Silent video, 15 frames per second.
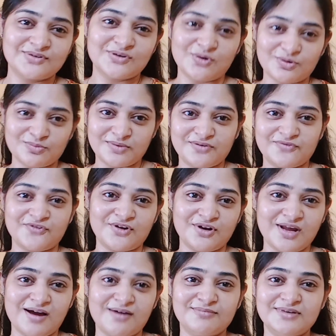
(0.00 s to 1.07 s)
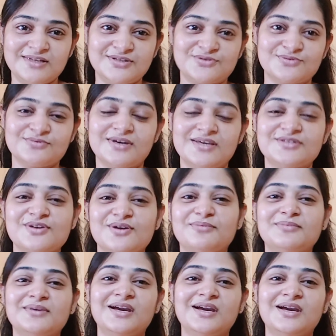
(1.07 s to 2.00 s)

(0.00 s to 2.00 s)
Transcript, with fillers: গরমের ফল আম লিচু এইসব